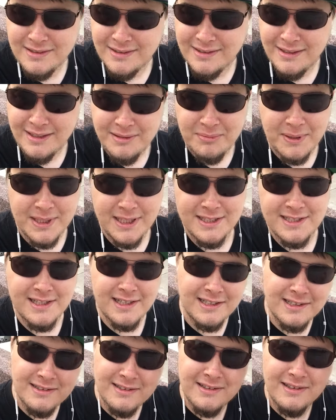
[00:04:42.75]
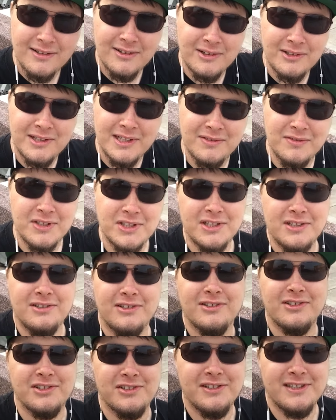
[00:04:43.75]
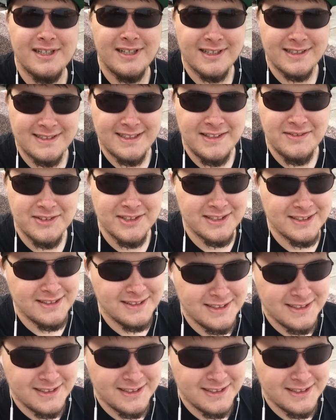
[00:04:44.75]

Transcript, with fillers: Ich bin der Jack und ich wünsche euch noch einen schönen Tag. Servus.